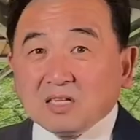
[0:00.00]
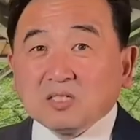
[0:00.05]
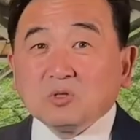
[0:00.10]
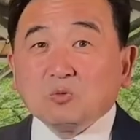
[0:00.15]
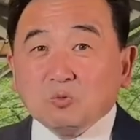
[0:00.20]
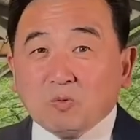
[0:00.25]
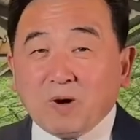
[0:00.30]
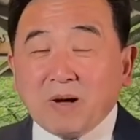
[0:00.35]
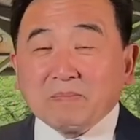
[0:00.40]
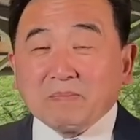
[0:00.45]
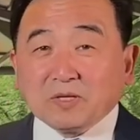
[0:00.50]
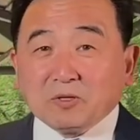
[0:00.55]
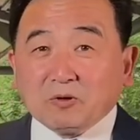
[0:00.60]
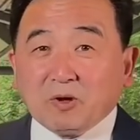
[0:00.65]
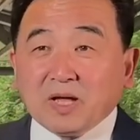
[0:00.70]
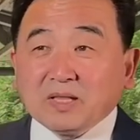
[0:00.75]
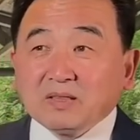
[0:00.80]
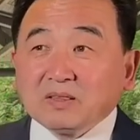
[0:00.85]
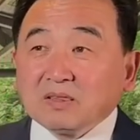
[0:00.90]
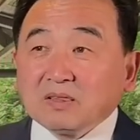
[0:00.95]
十五万美元，
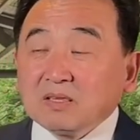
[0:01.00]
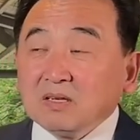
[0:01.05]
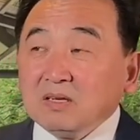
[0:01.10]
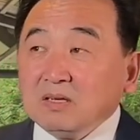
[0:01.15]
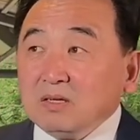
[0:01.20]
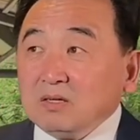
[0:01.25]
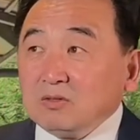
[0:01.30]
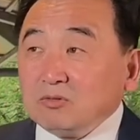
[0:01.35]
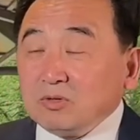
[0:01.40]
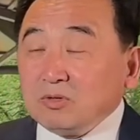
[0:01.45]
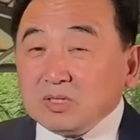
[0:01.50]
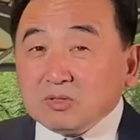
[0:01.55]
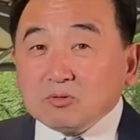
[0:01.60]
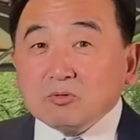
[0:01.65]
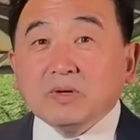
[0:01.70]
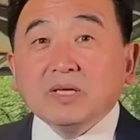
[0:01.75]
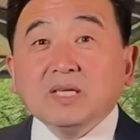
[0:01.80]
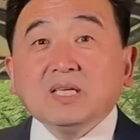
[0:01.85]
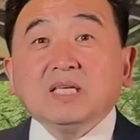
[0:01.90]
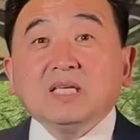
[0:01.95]
所以
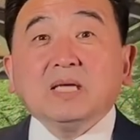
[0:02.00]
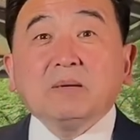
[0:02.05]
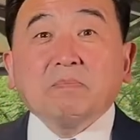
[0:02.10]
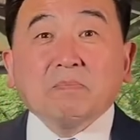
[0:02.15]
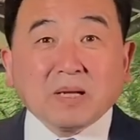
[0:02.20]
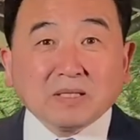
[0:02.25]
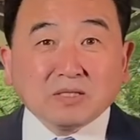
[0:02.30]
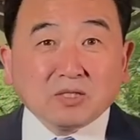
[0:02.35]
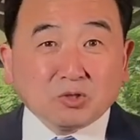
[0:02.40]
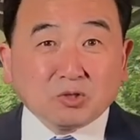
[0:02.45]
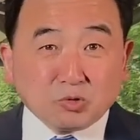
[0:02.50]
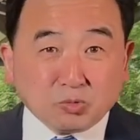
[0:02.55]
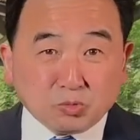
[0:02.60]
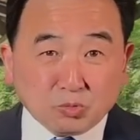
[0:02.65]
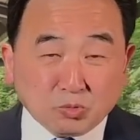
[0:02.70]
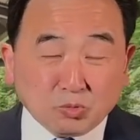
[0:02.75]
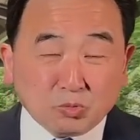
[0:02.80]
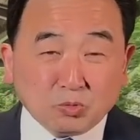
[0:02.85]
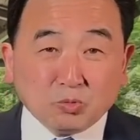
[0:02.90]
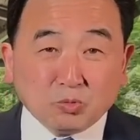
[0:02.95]
作为一般的
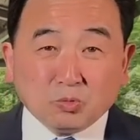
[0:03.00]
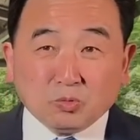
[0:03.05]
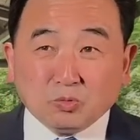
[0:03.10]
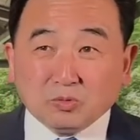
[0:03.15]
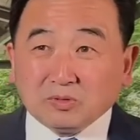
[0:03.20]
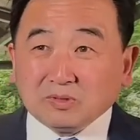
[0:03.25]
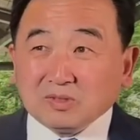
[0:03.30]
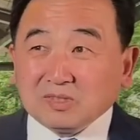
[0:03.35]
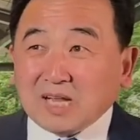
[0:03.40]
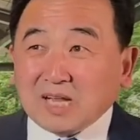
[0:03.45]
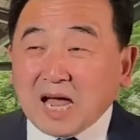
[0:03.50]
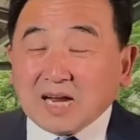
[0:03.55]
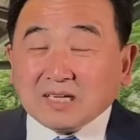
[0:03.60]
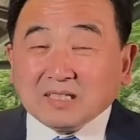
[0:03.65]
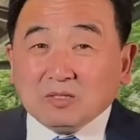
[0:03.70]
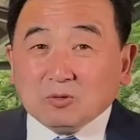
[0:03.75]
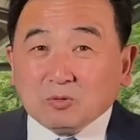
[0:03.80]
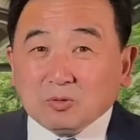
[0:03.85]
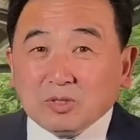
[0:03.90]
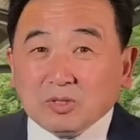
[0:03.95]
储户。哪
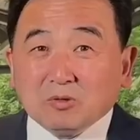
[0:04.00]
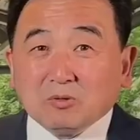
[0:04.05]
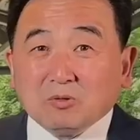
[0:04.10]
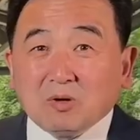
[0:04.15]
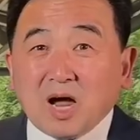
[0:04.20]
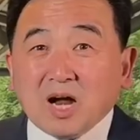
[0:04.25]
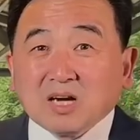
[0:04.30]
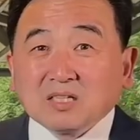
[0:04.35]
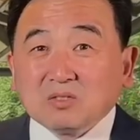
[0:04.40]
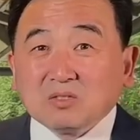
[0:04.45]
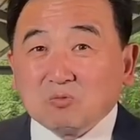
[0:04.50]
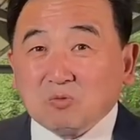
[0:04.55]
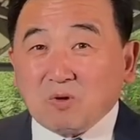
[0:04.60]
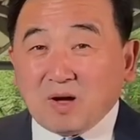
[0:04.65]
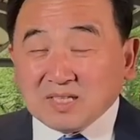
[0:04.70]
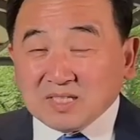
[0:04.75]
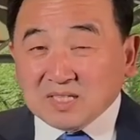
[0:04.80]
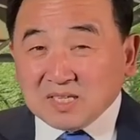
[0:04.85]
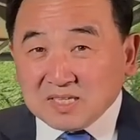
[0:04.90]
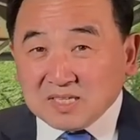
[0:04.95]
里会有二十五
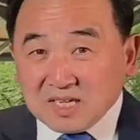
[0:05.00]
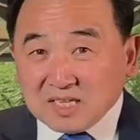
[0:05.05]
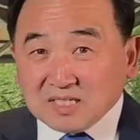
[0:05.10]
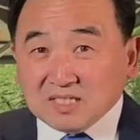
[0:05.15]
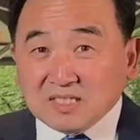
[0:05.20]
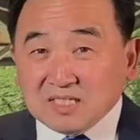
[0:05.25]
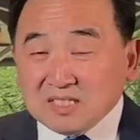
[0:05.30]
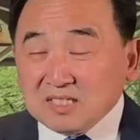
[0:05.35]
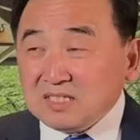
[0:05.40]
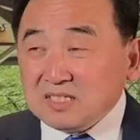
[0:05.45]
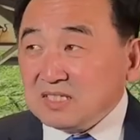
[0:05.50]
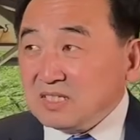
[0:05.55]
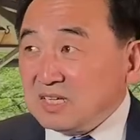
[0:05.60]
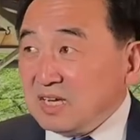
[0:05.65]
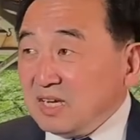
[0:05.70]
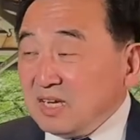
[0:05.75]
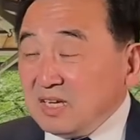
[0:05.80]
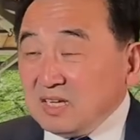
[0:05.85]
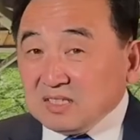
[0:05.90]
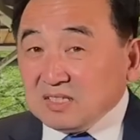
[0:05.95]
万现金
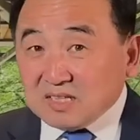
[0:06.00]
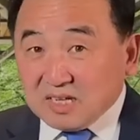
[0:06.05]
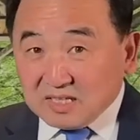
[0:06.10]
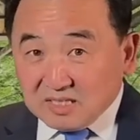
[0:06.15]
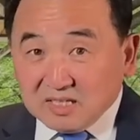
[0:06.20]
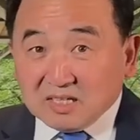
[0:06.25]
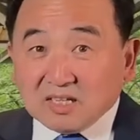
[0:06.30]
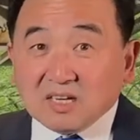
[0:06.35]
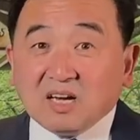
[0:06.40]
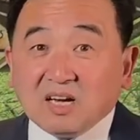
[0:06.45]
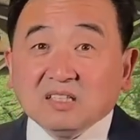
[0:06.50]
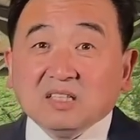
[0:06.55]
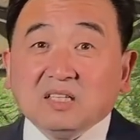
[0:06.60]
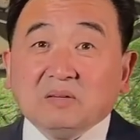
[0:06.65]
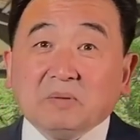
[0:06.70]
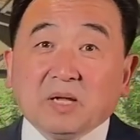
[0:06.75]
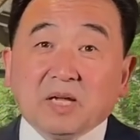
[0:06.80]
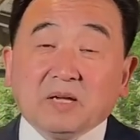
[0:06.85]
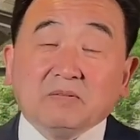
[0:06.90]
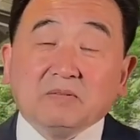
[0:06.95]
在银行里
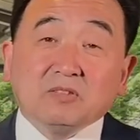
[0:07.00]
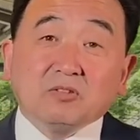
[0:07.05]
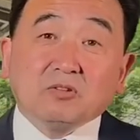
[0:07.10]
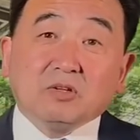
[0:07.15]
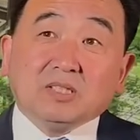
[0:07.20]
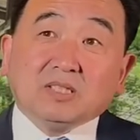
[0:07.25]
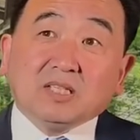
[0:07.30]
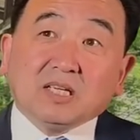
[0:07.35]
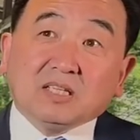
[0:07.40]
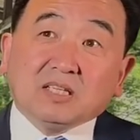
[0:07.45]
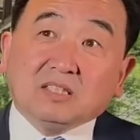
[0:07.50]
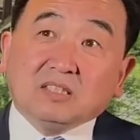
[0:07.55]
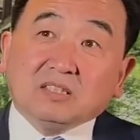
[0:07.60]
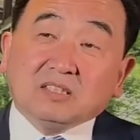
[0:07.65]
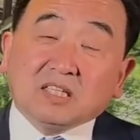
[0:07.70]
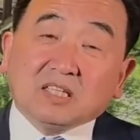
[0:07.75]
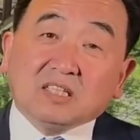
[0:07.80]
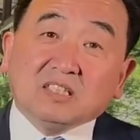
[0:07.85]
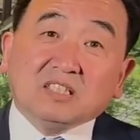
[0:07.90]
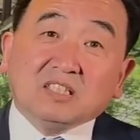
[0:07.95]
面？所以这个
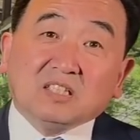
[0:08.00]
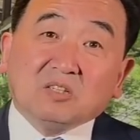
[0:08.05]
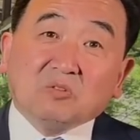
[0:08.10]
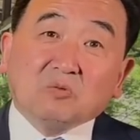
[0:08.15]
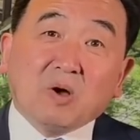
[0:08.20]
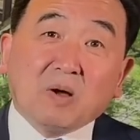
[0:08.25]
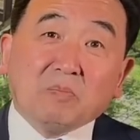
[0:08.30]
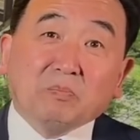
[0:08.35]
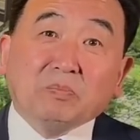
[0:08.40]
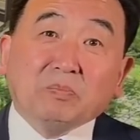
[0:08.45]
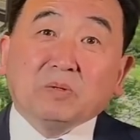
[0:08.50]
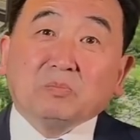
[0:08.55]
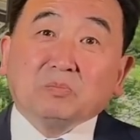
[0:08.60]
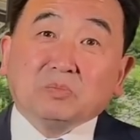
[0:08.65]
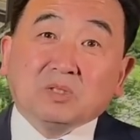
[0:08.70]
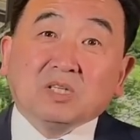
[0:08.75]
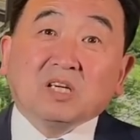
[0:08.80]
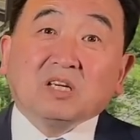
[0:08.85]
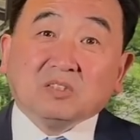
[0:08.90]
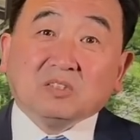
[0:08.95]
这个情况并
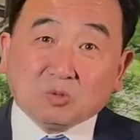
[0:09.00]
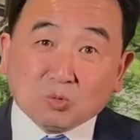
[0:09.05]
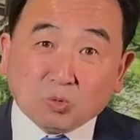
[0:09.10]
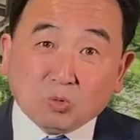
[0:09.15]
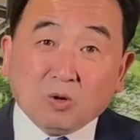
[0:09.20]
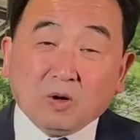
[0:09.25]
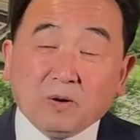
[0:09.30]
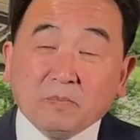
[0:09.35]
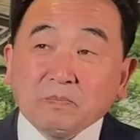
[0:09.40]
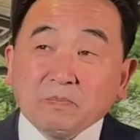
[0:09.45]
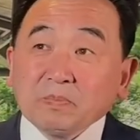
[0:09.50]
不是很多。